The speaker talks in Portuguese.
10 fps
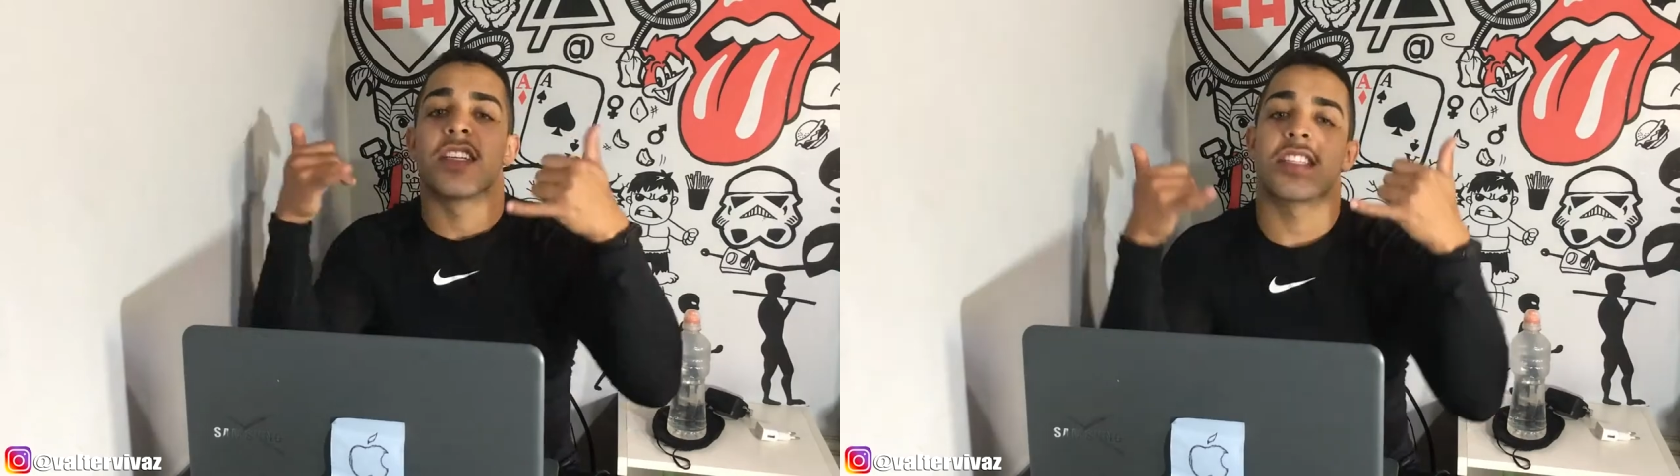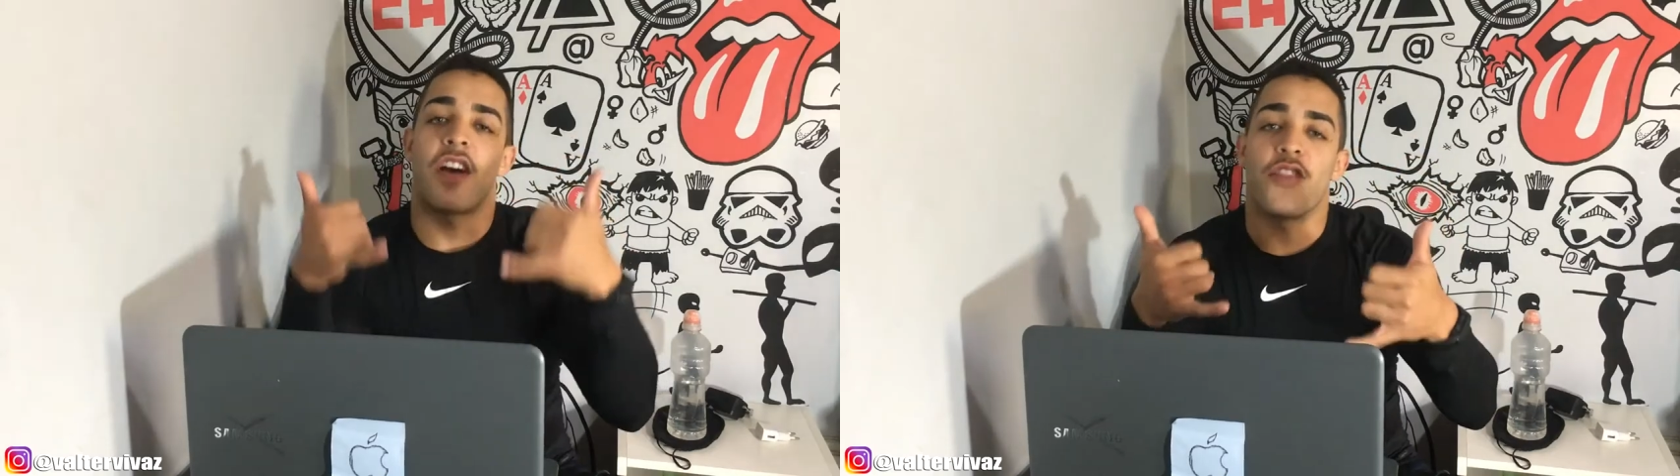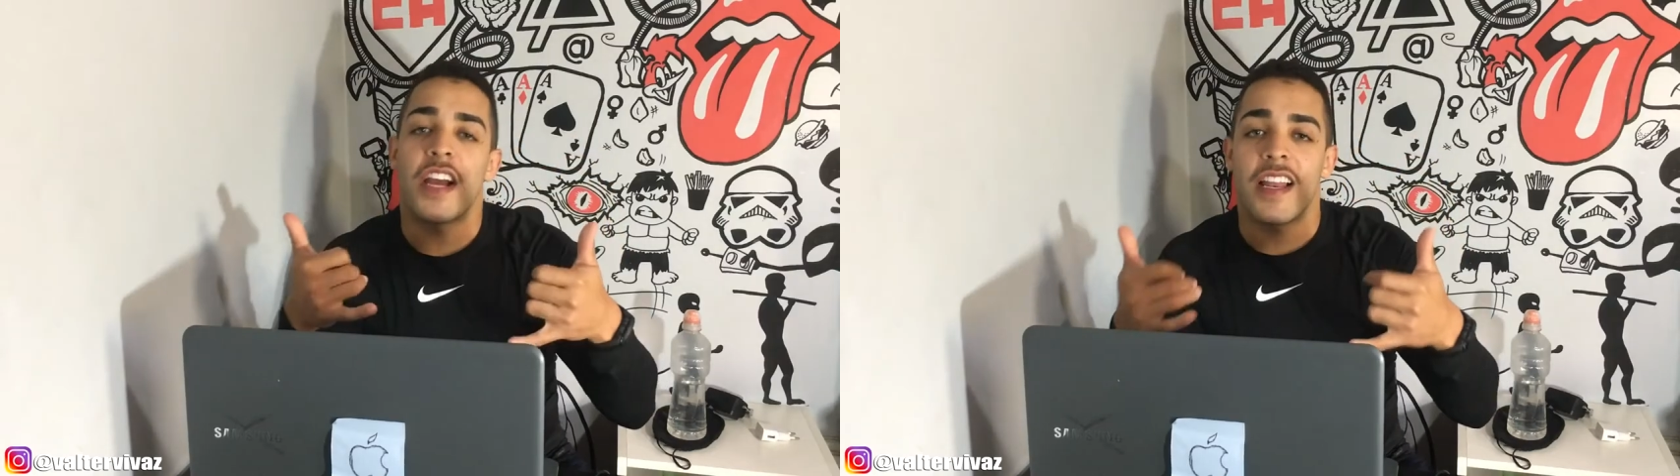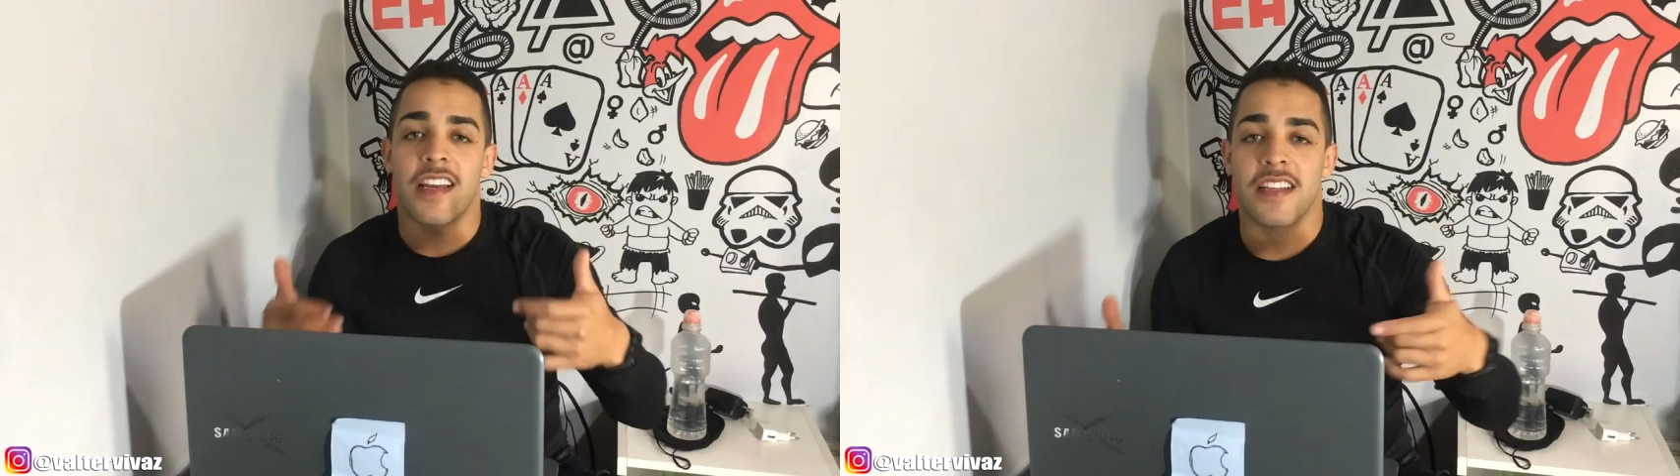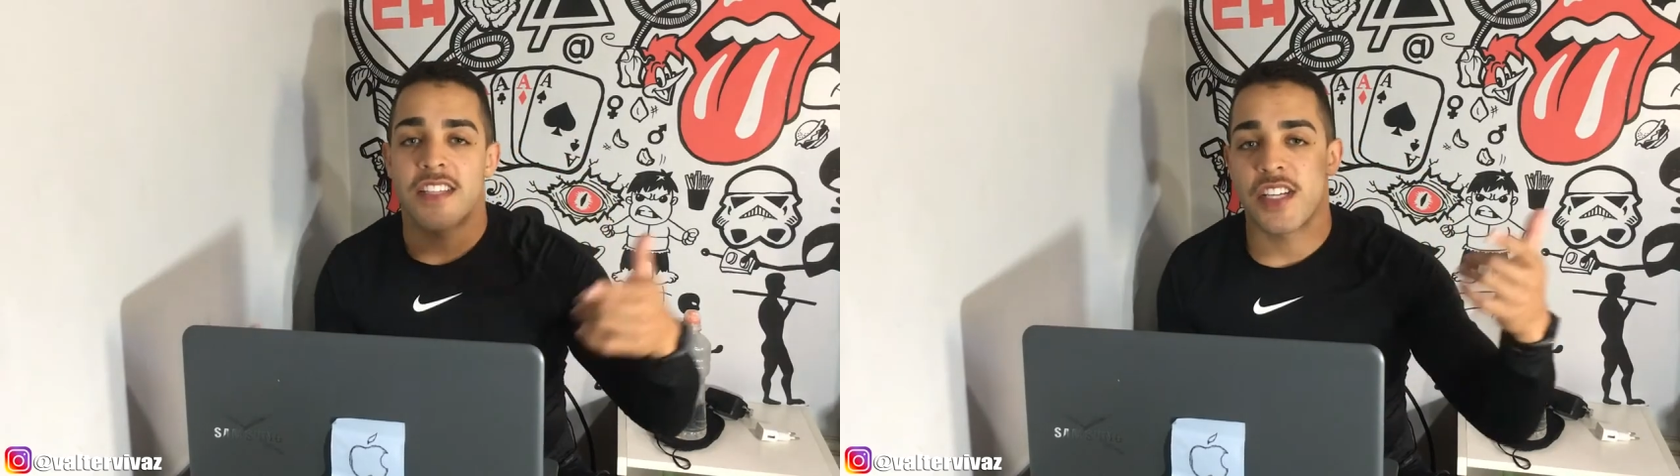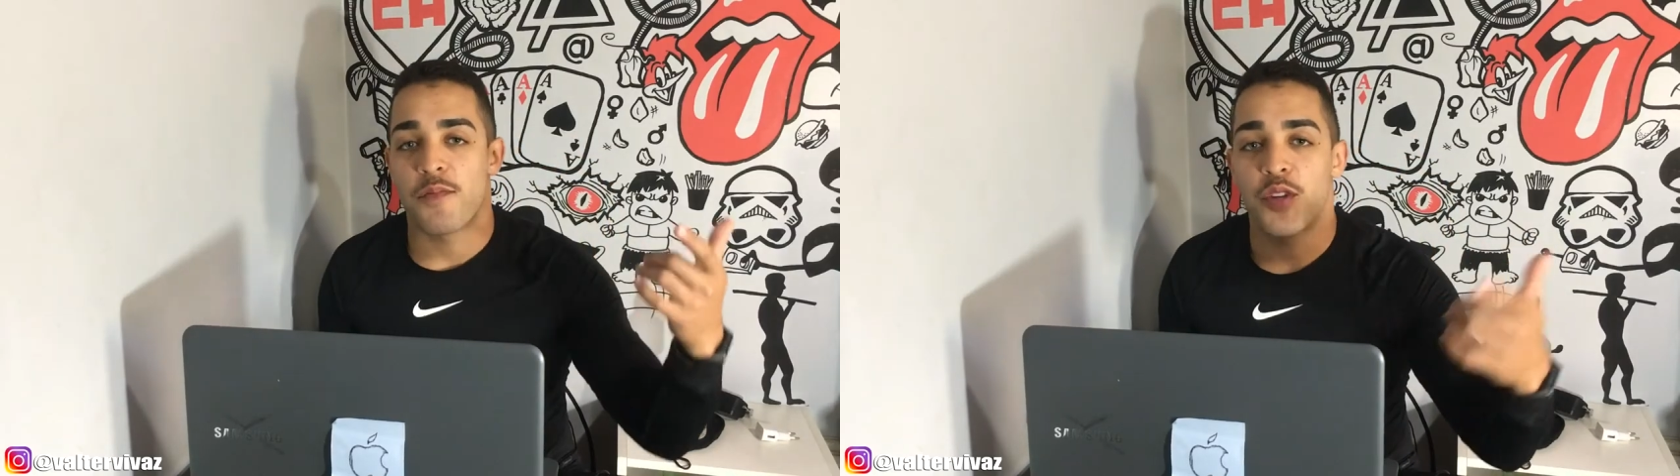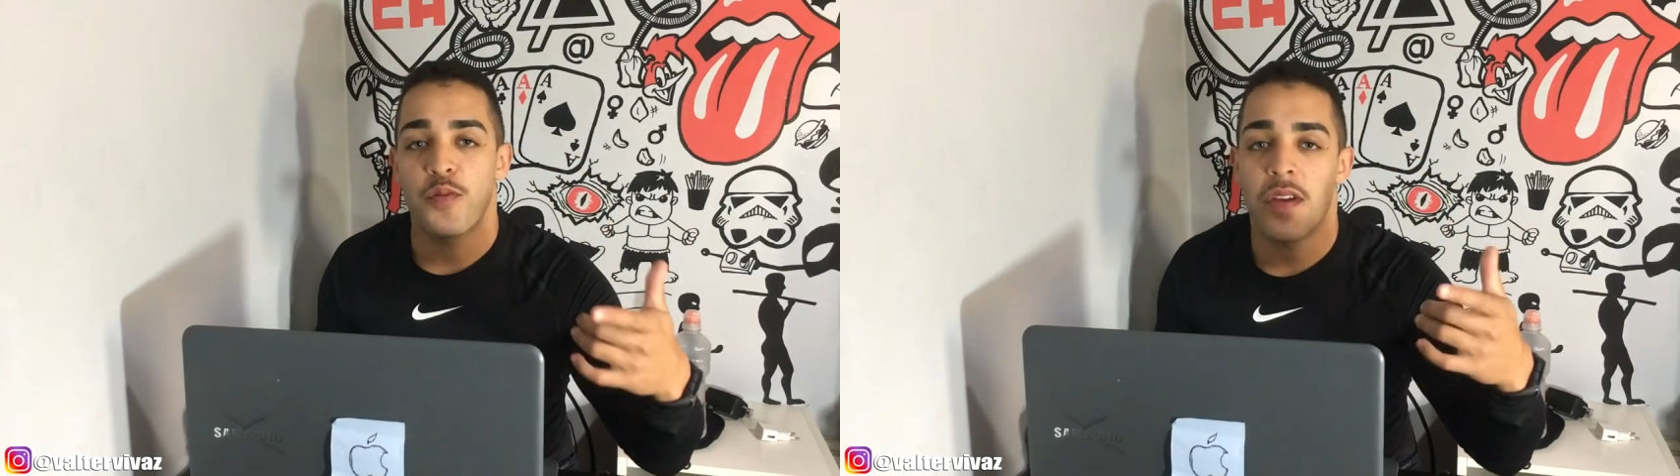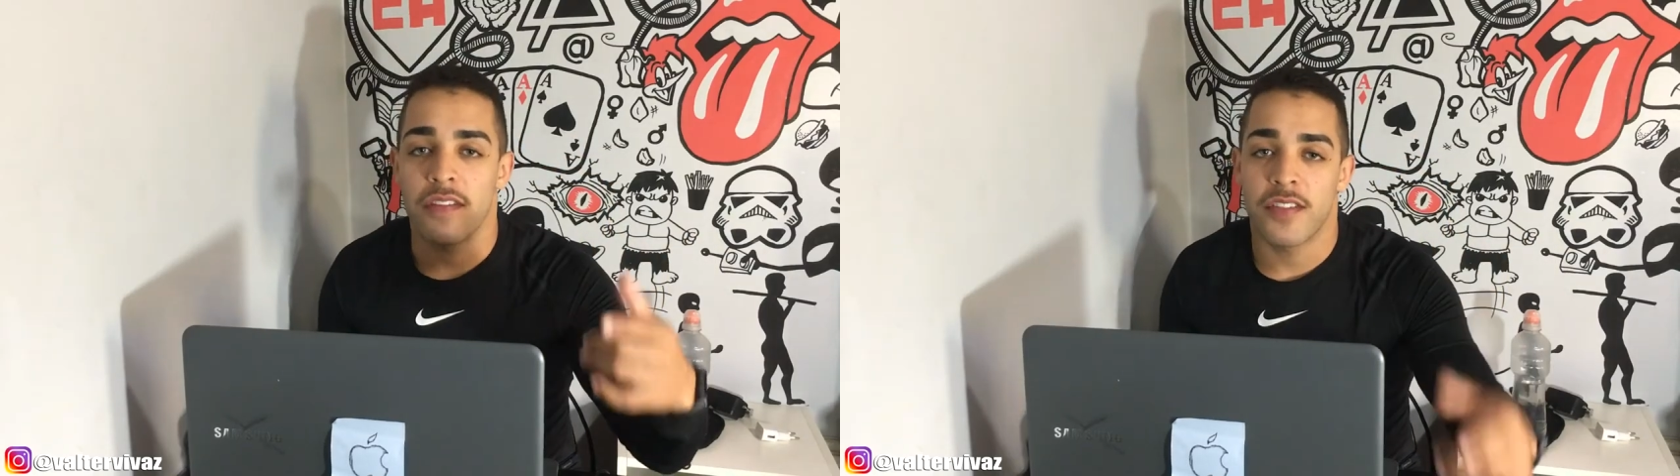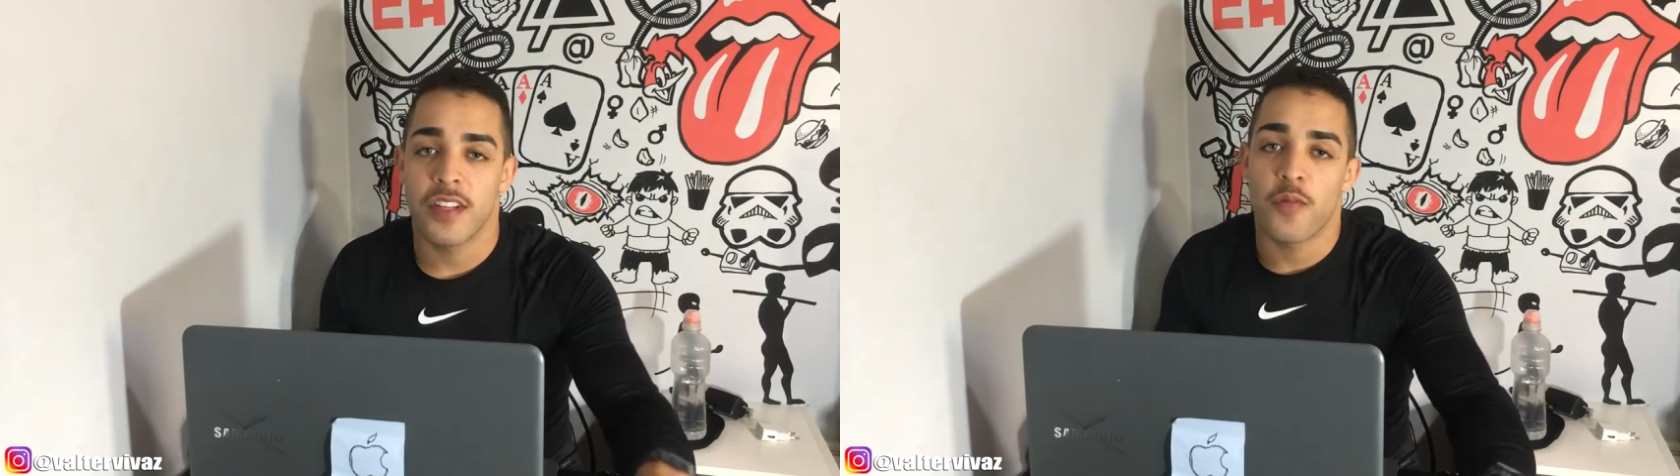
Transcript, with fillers: Salve galera, seja muito bem-vindo